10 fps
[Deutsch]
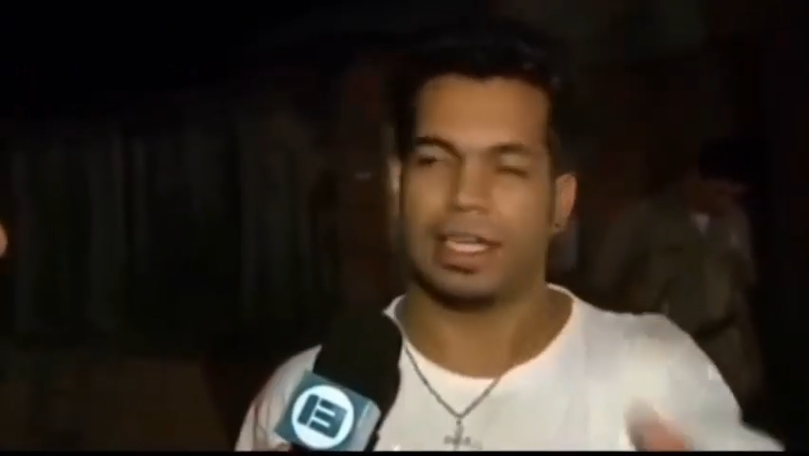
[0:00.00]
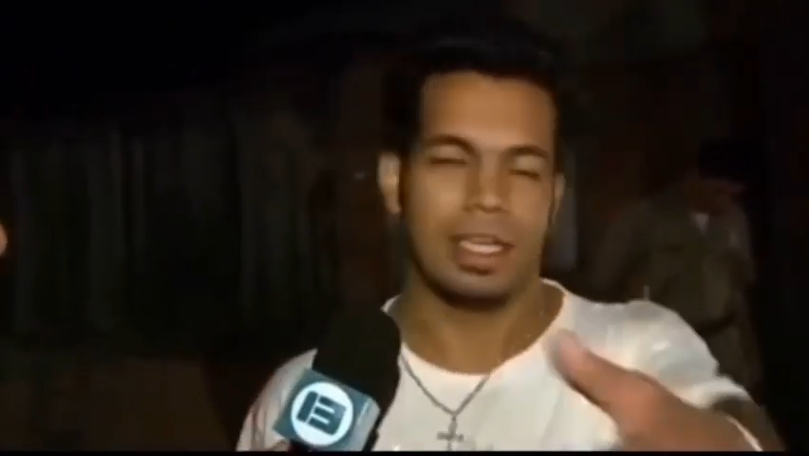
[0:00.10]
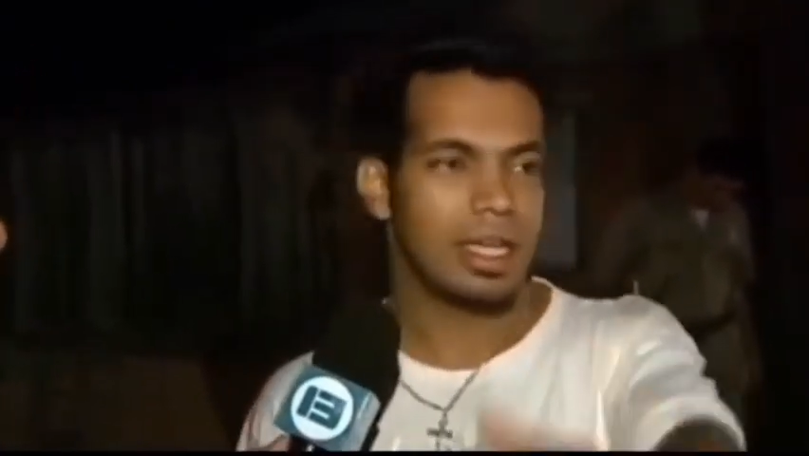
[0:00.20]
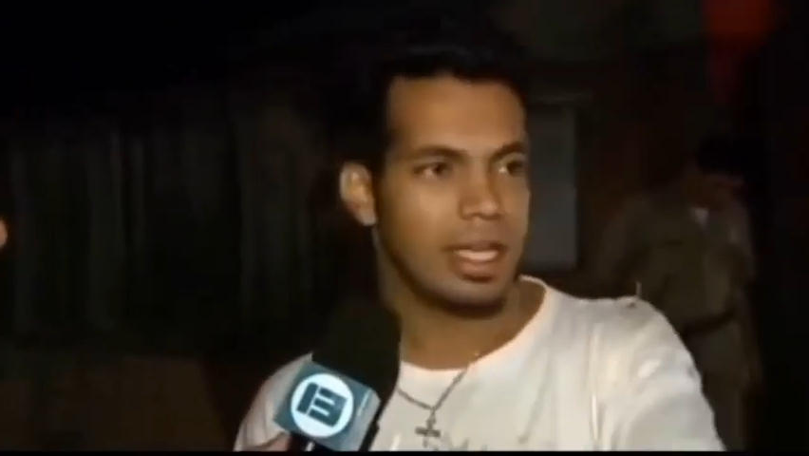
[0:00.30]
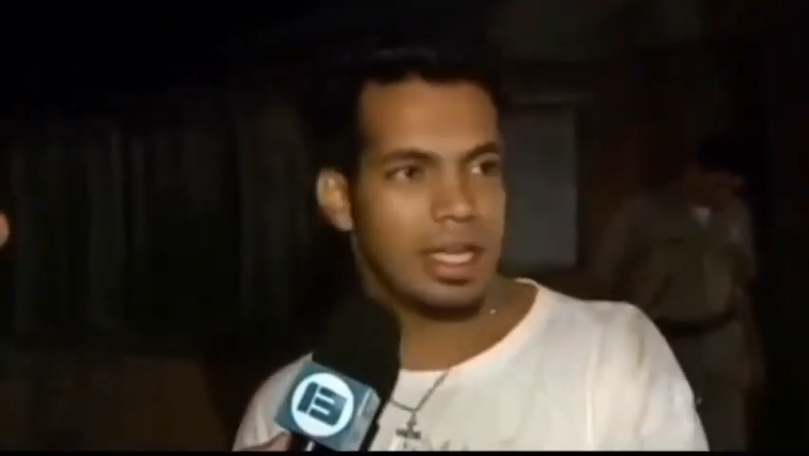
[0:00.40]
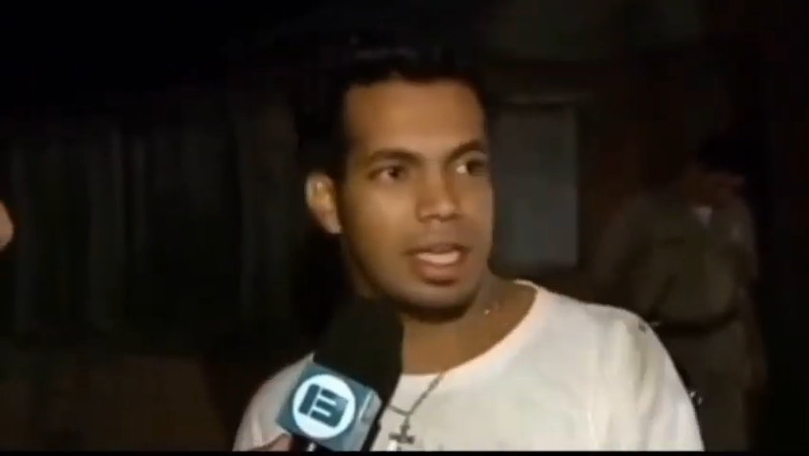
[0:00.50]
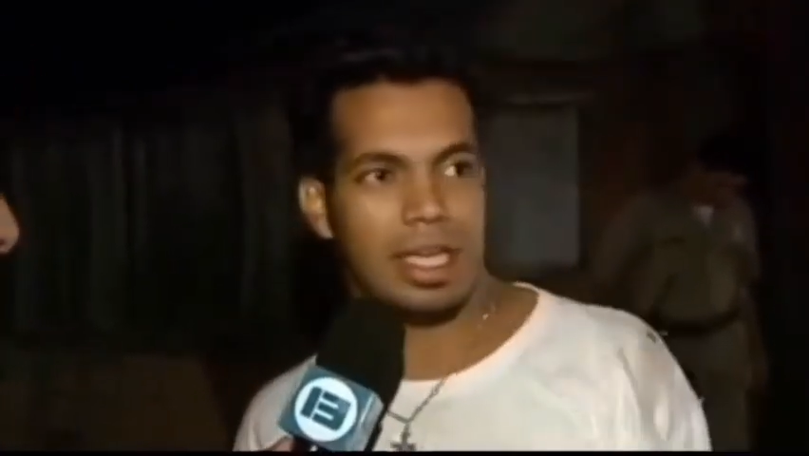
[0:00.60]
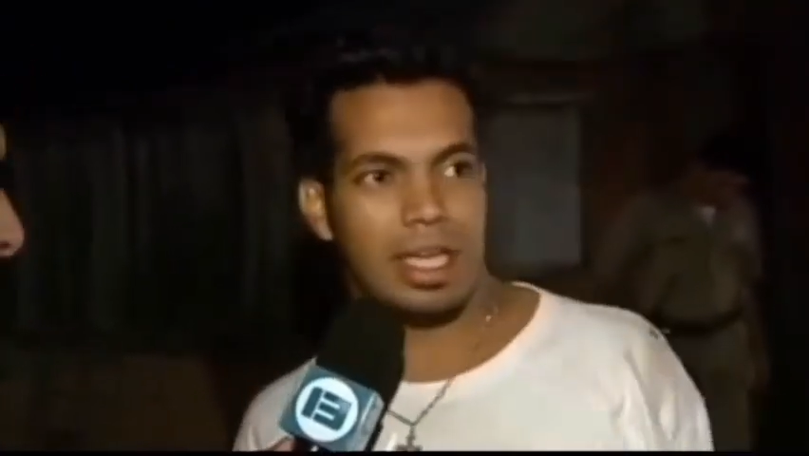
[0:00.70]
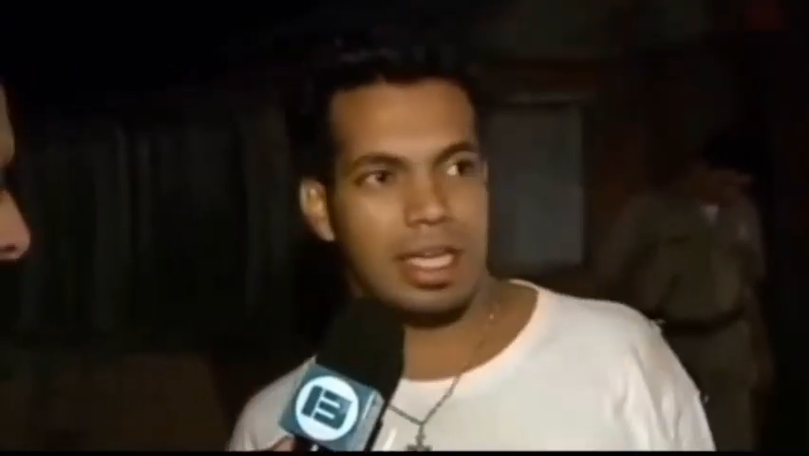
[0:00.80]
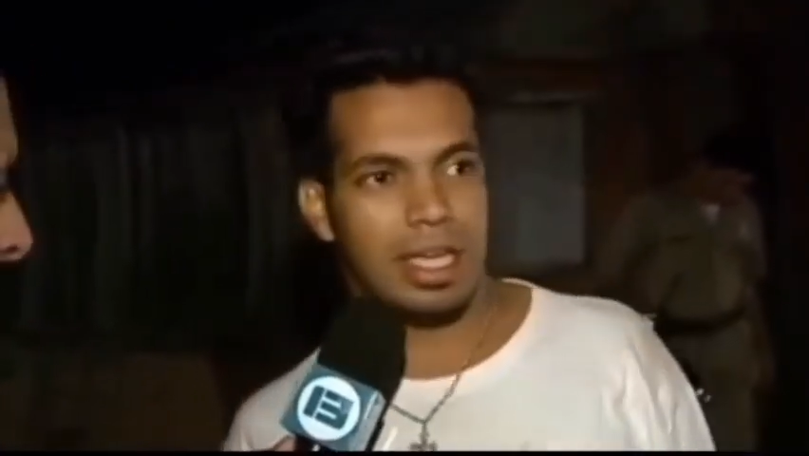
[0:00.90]
Und
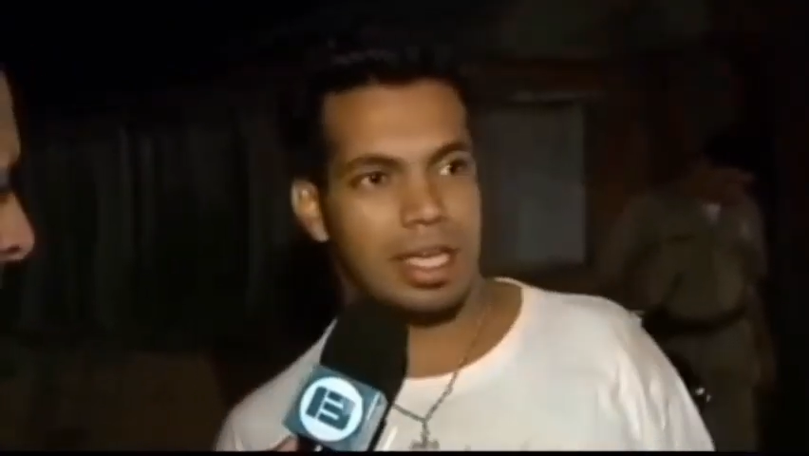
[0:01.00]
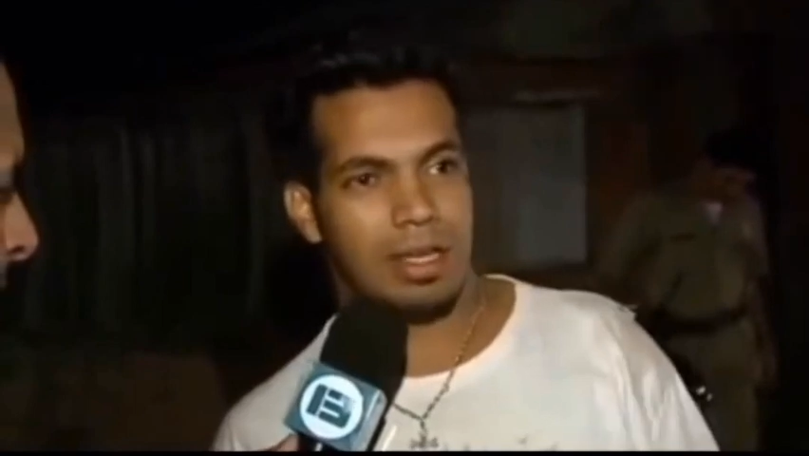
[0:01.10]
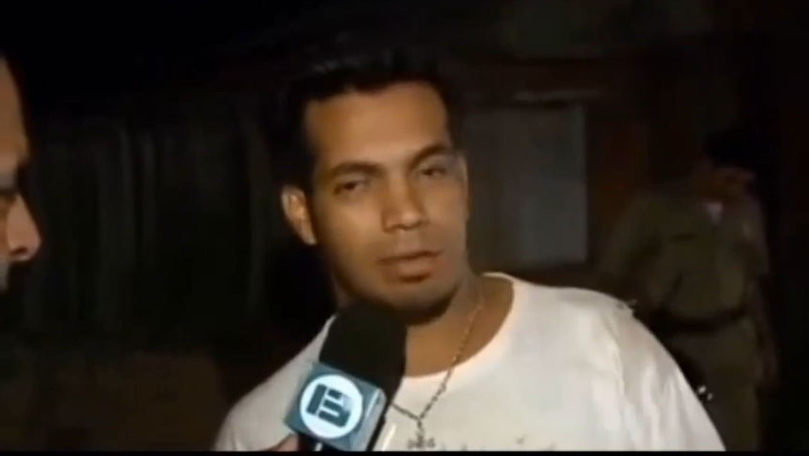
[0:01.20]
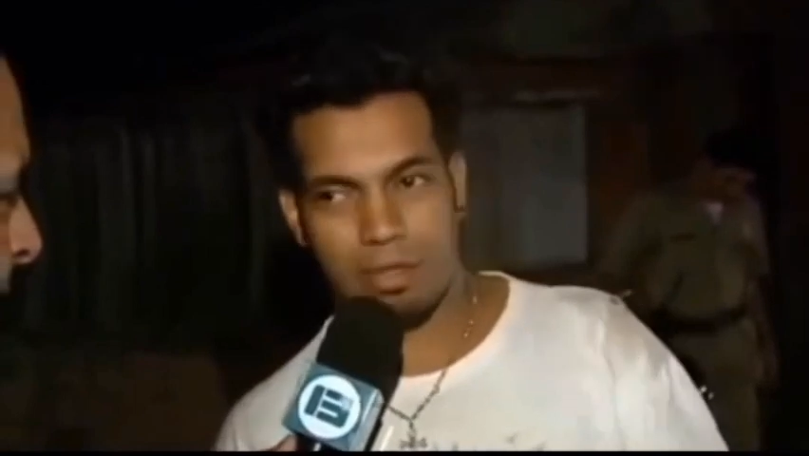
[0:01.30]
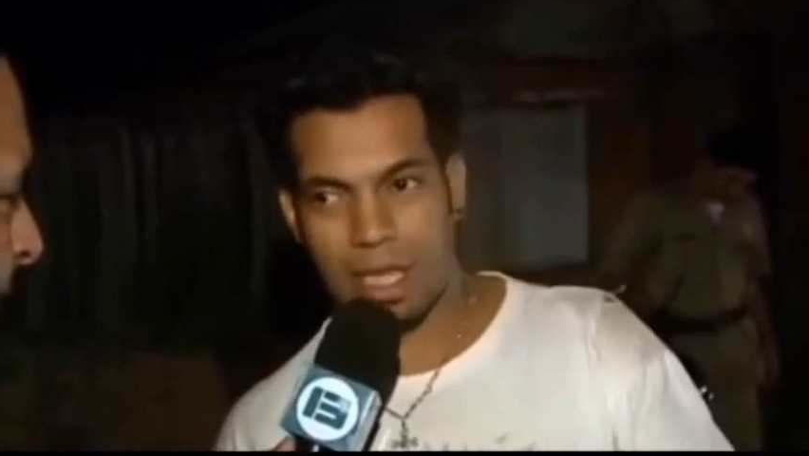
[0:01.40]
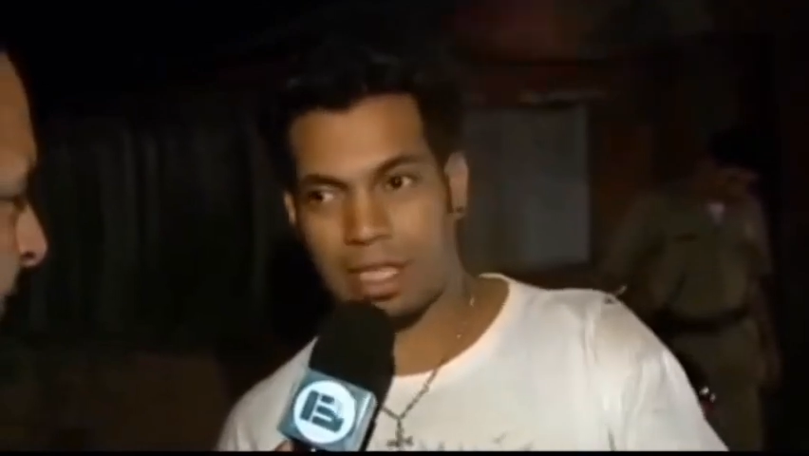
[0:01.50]
dieser Kollege